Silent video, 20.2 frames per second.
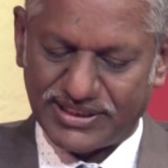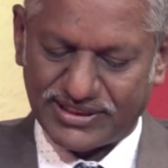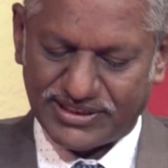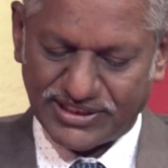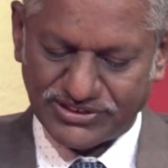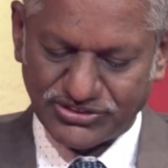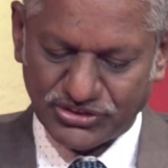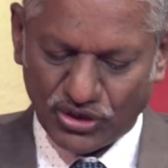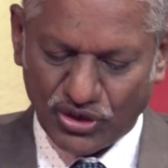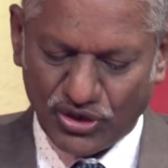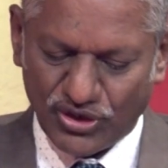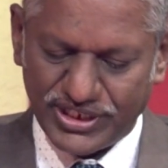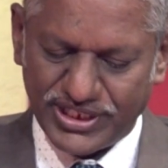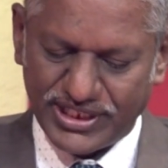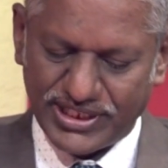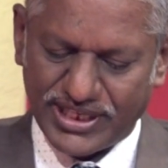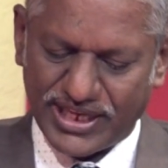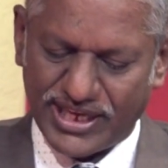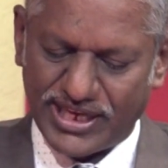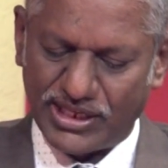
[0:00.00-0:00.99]

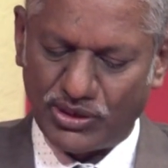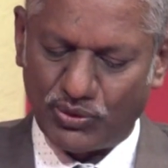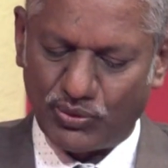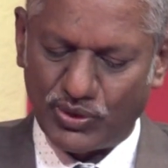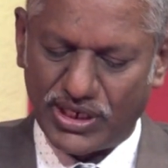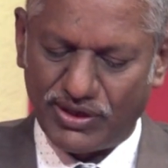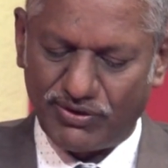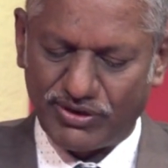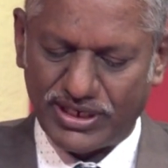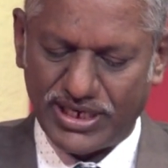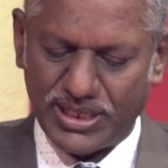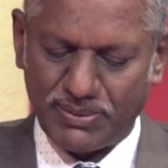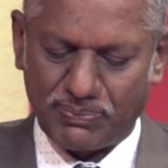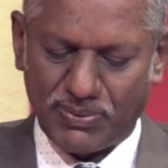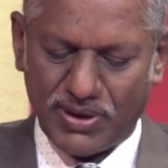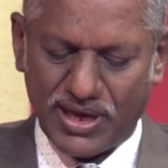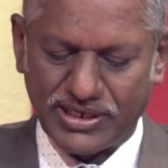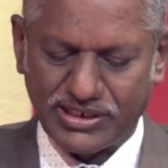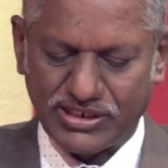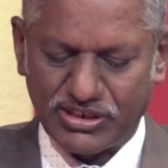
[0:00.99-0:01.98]
தெசலோனிக்கேயில் உள்ளவர்களை
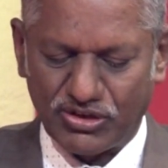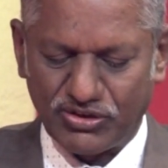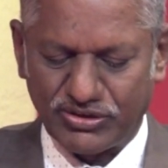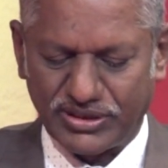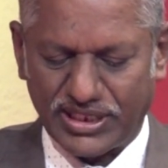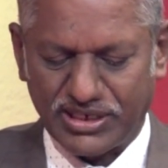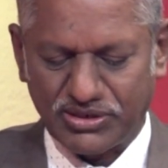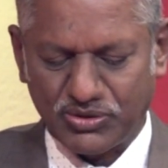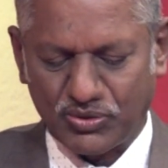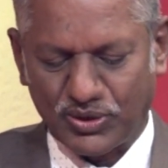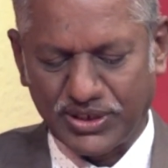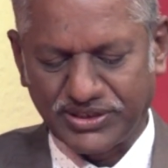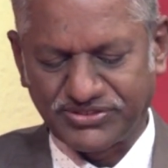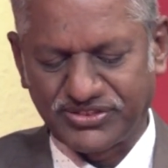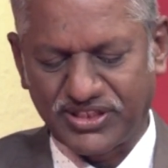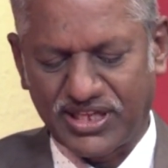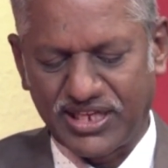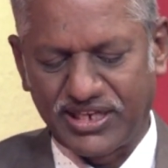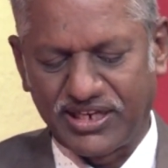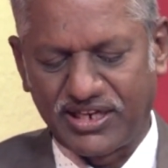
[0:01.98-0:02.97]
பார்க்கலும்
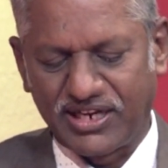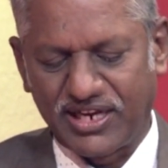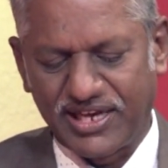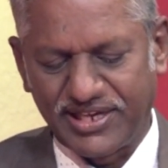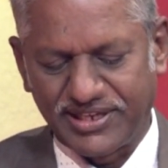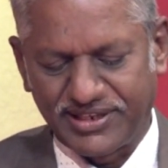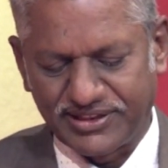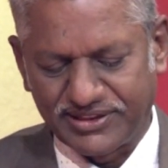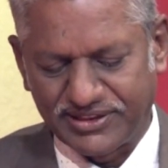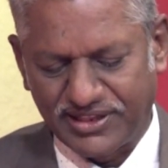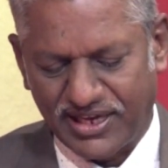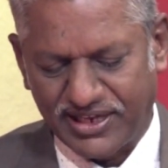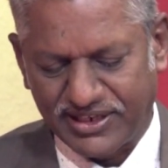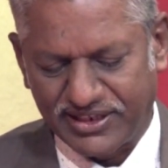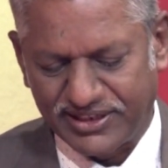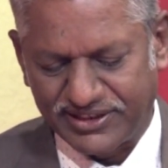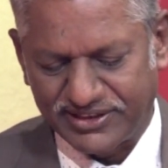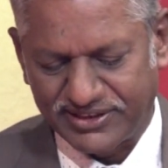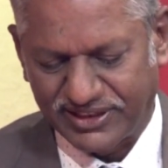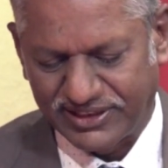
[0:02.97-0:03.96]
நற்குணசாலிகளாக
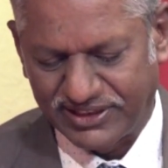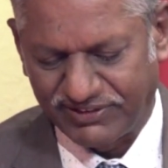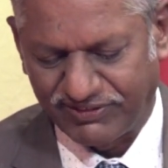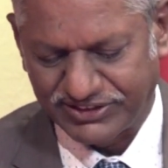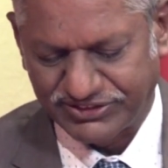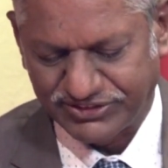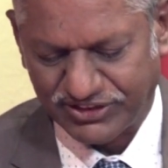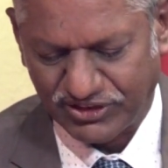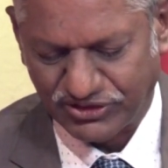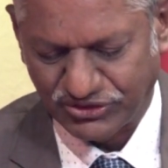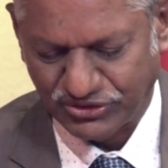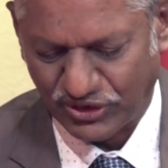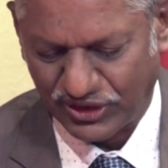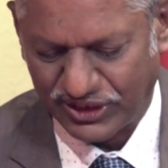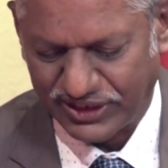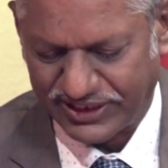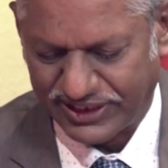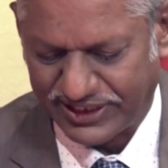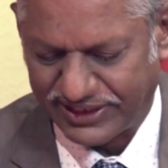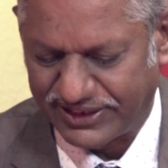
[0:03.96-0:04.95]
இருந்தார்கள் என்று அந்த வசனம்
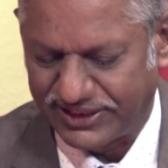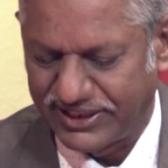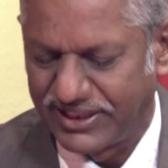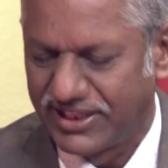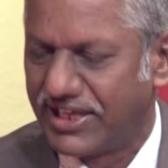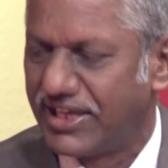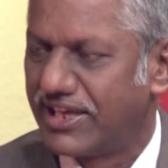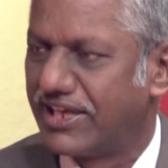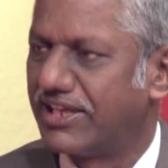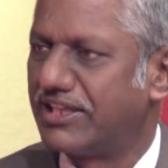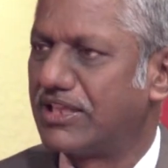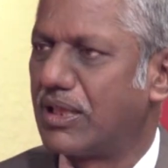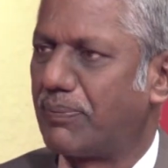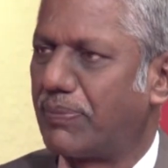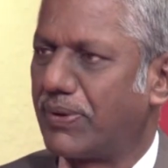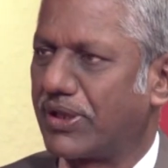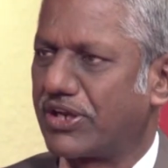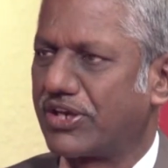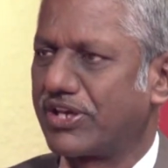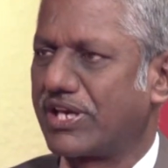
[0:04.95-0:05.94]
சொல்லுகிறது இந்த
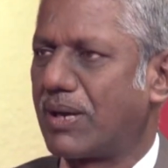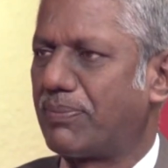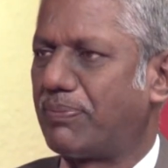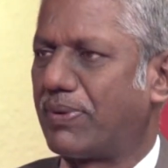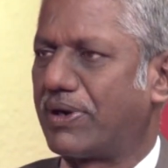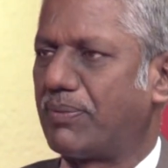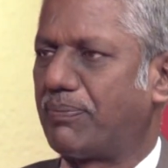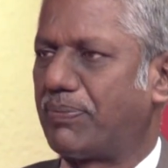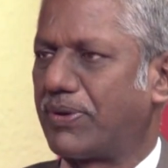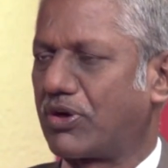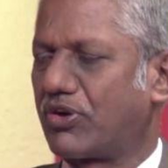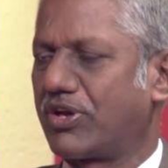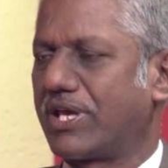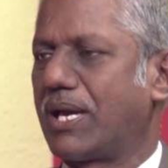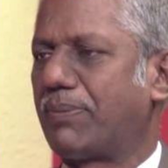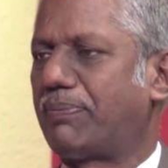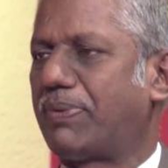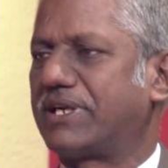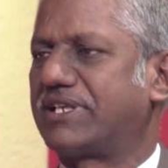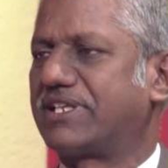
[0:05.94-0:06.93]
பிறவையா ப பிறவையா
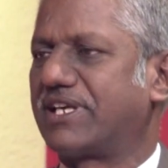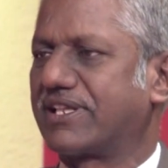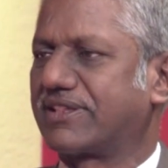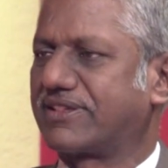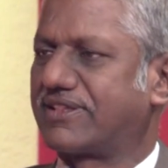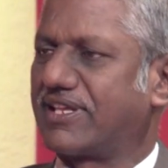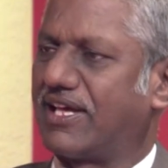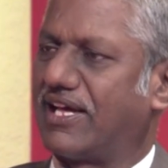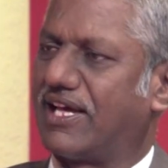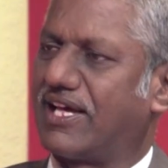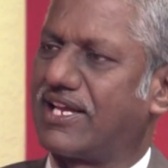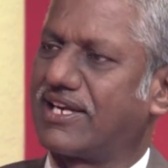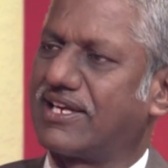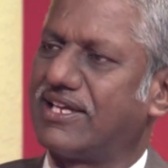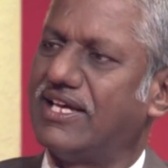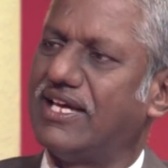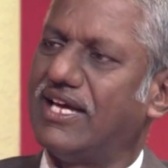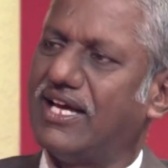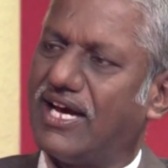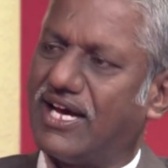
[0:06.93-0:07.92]
பட்டணத்தார்
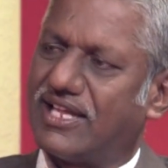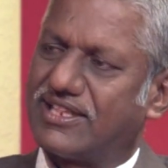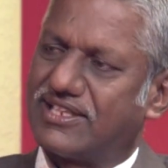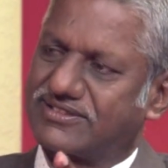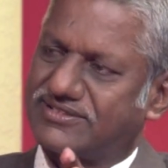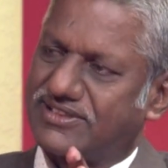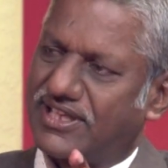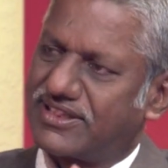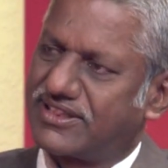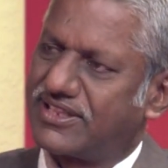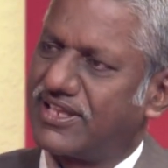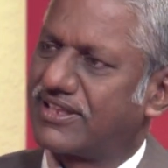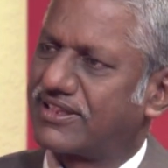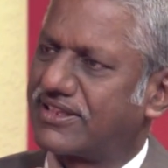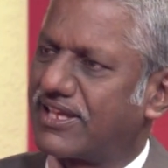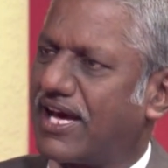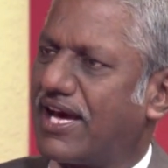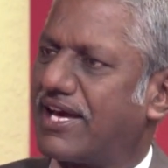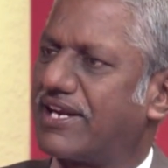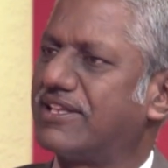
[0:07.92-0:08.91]
அந்த
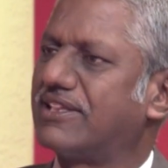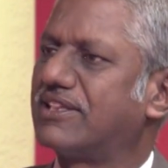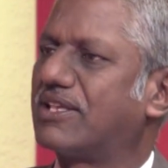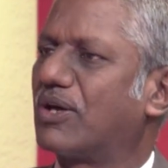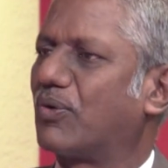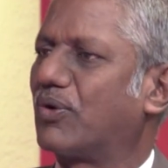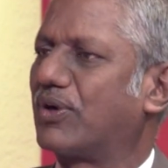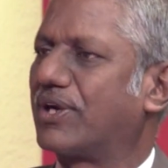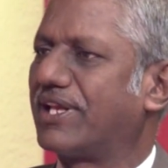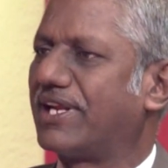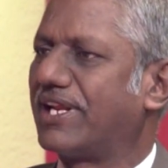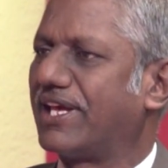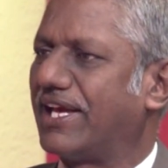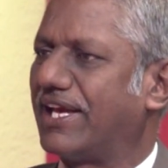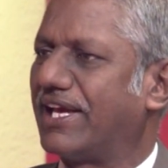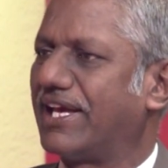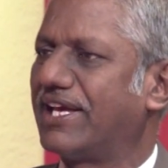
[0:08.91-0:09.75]
சத்தியத்தை அறிந்த உடனே